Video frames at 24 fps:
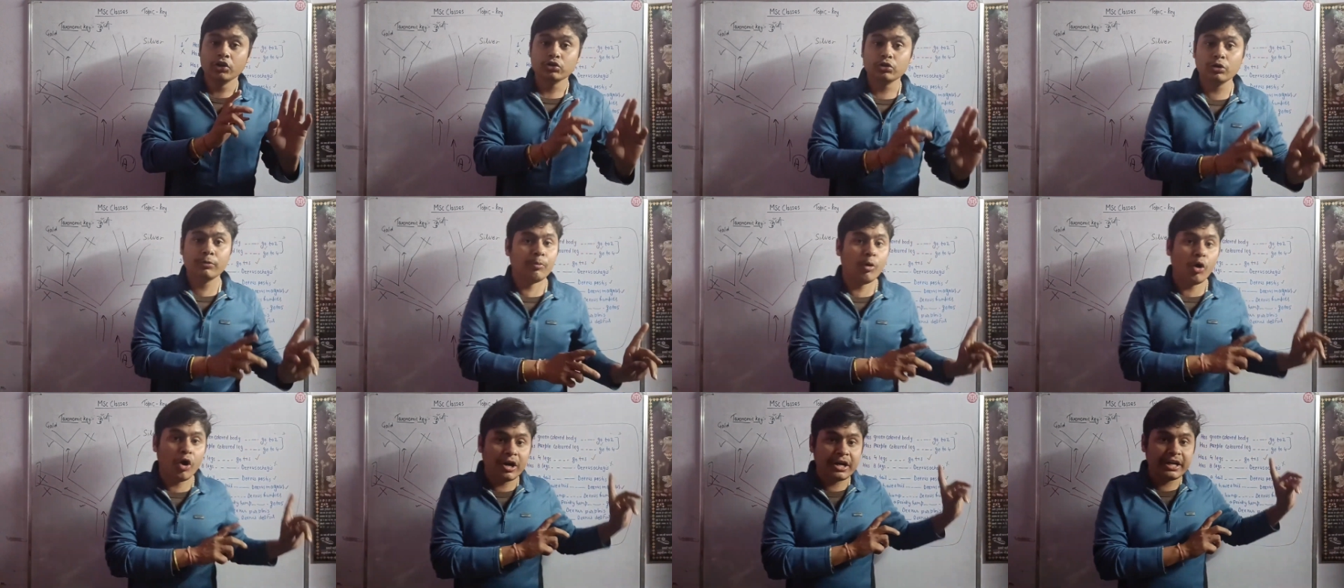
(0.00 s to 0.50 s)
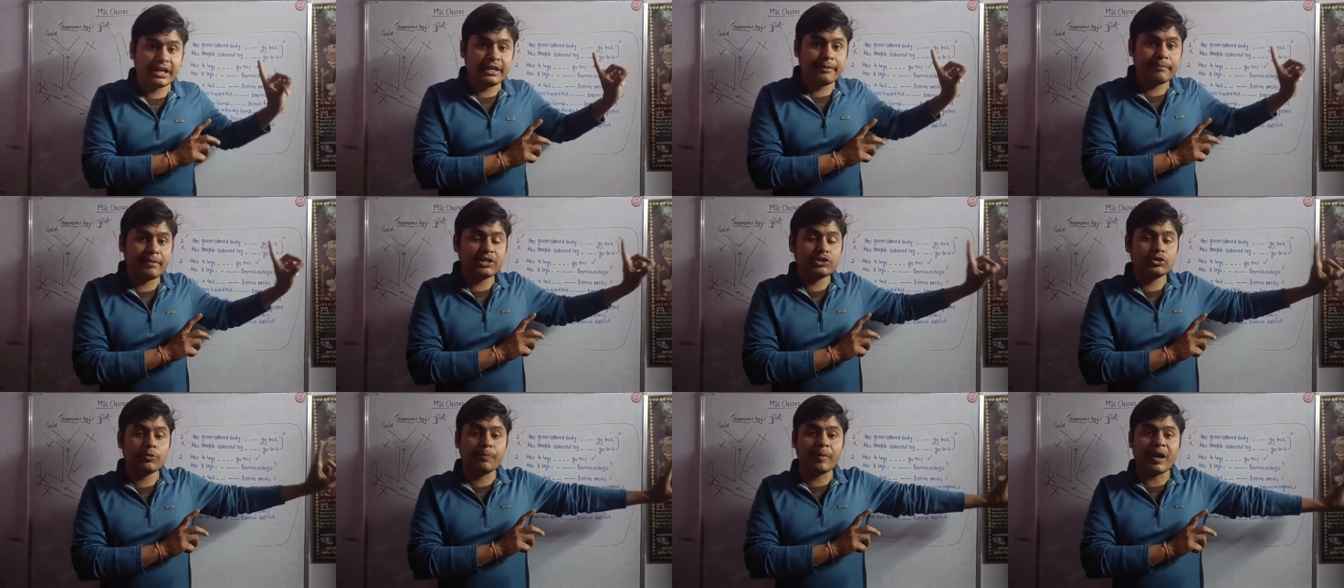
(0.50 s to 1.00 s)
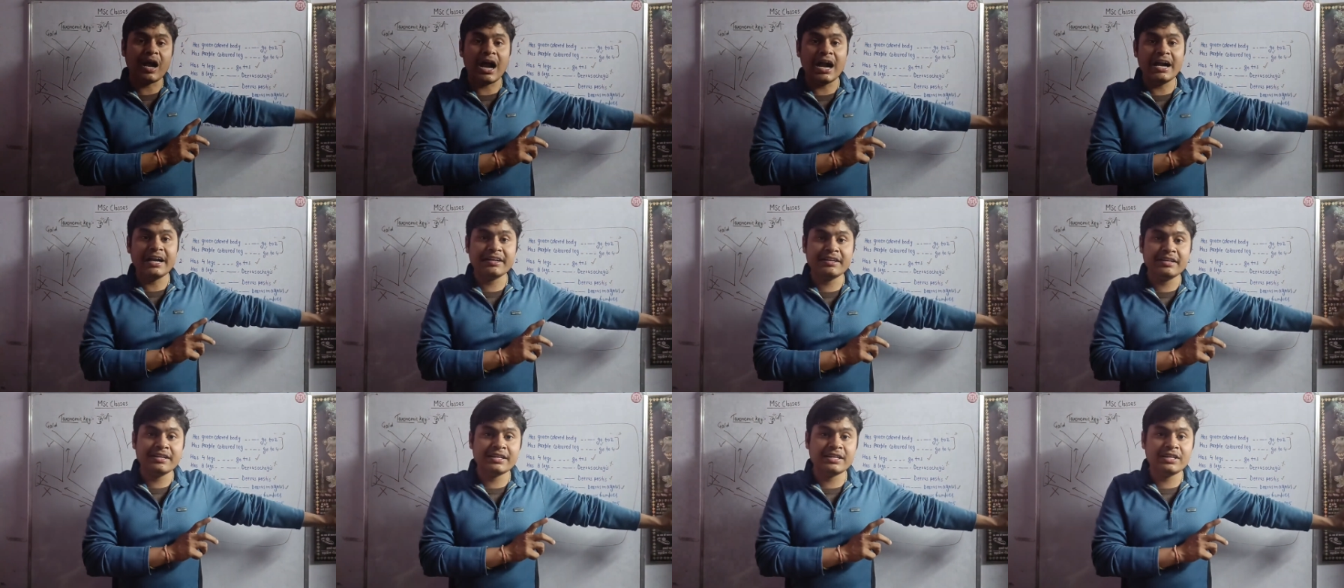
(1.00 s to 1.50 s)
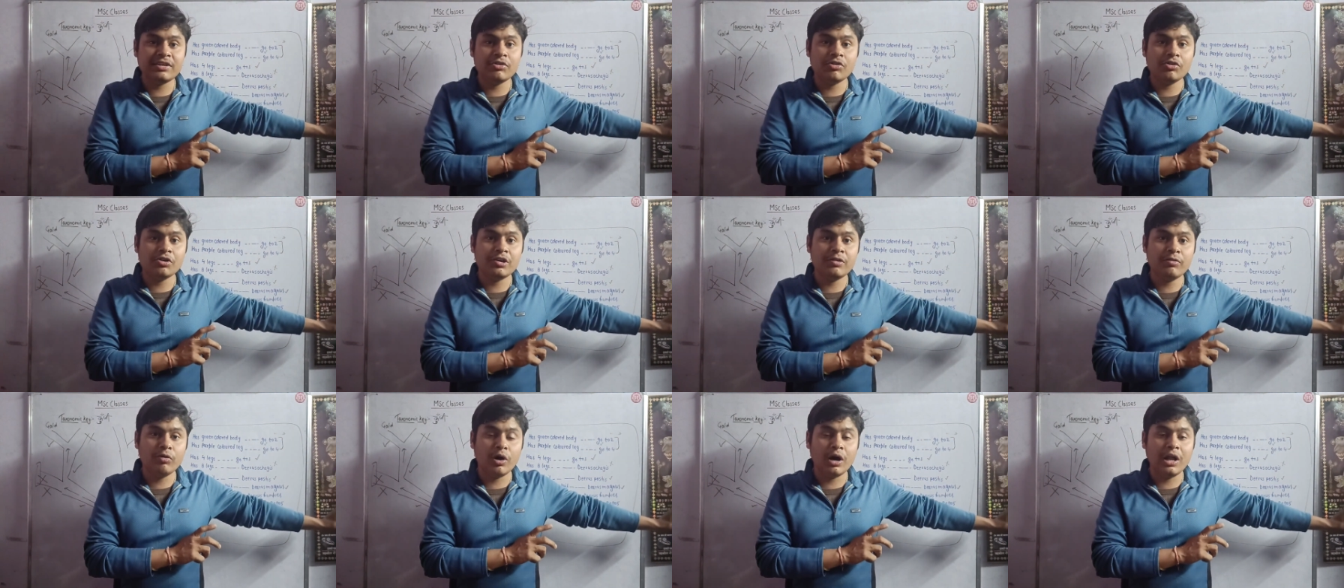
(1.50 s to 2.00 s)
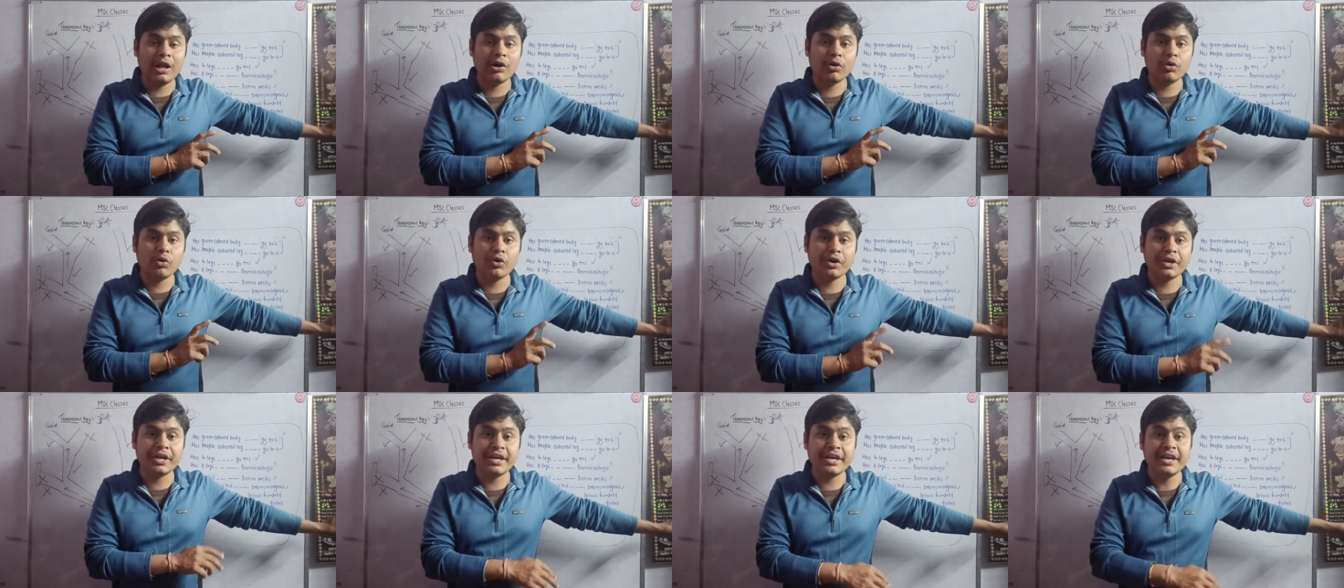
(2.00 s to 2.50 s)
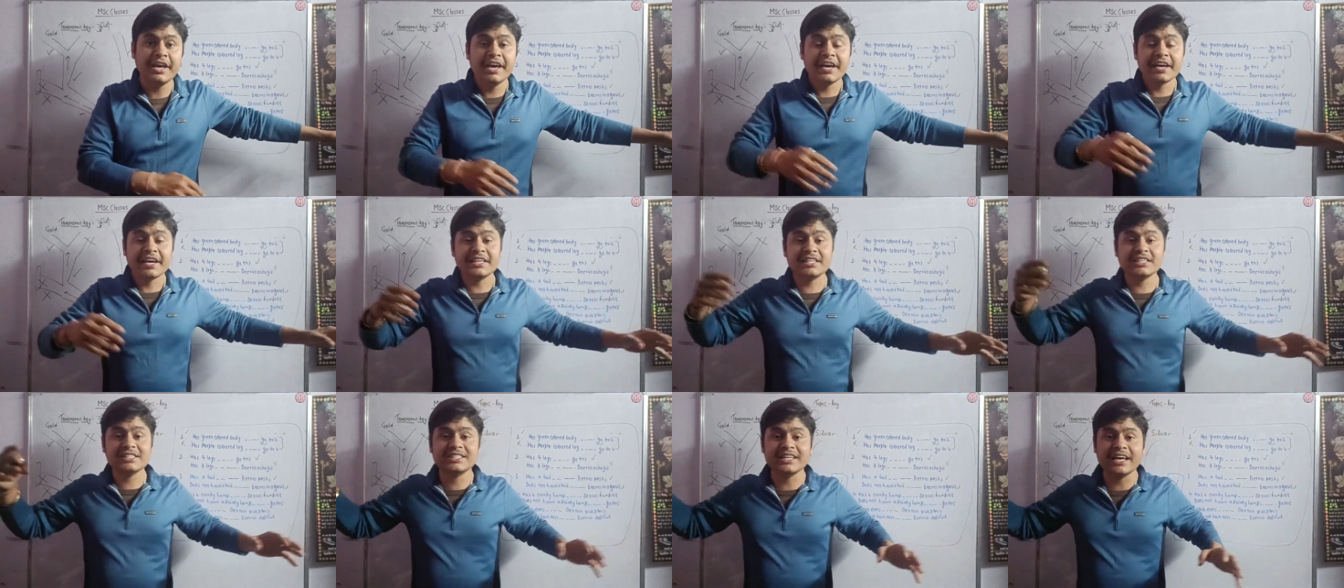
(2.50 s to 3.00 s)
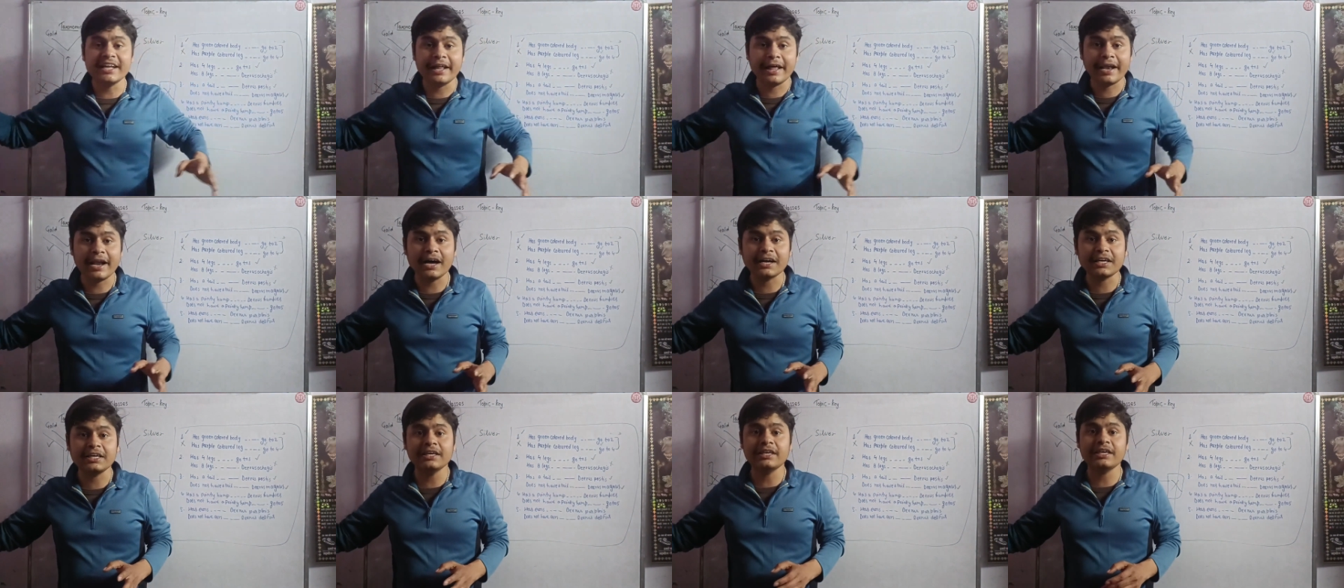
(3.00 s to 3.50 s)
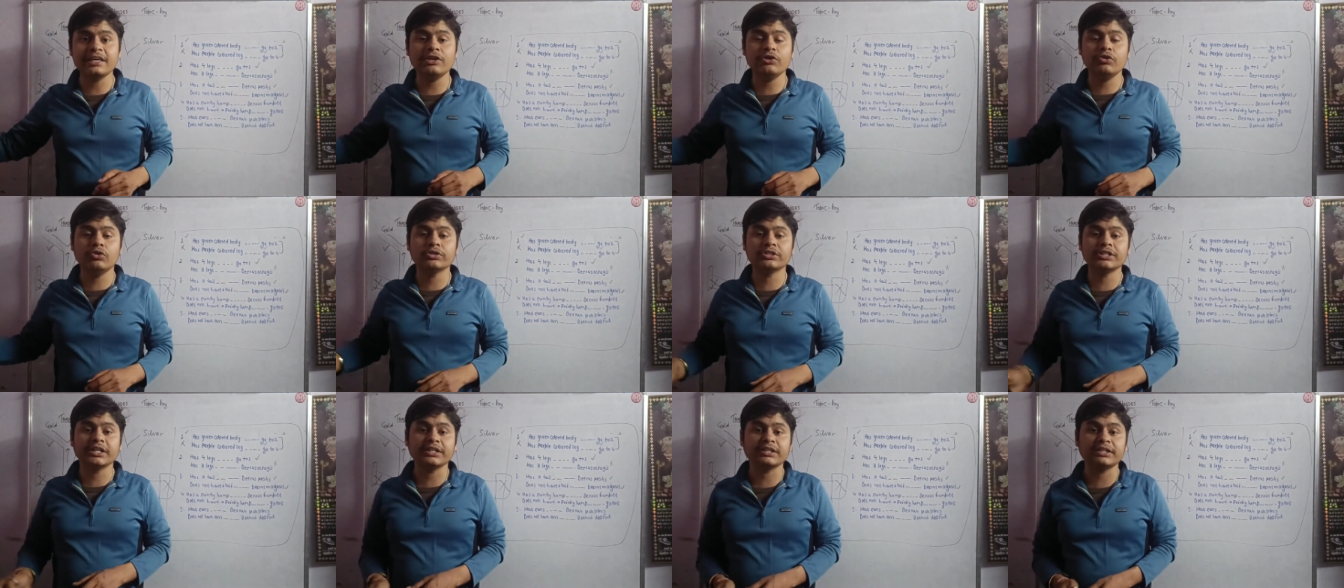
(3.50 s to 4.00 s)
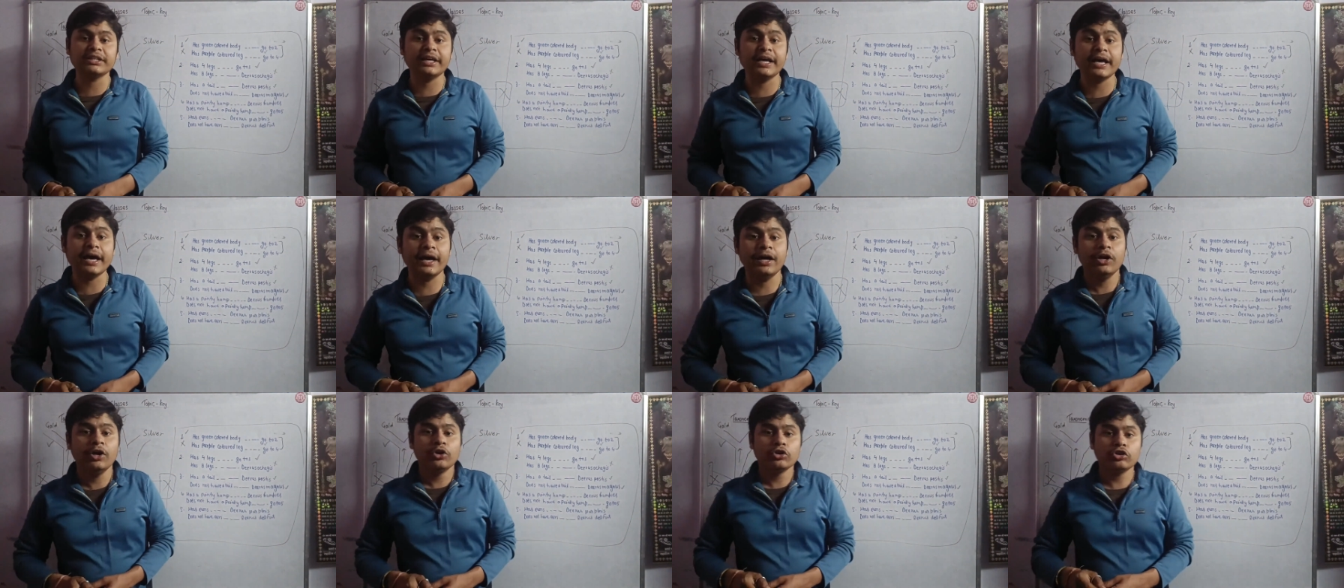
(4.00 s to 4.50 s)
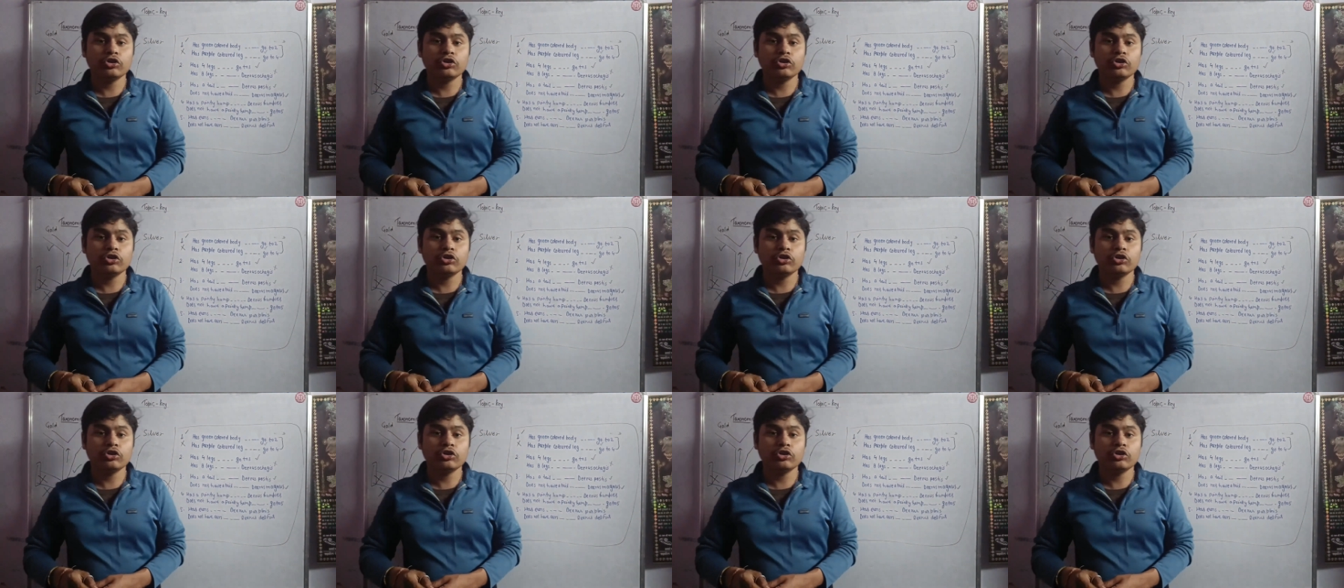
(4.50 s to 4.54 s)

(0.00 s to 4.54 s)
तो बॉटनी में जो प्लांट की की होगी वो अलग होगी किसी जेनेरा की की हो सकती है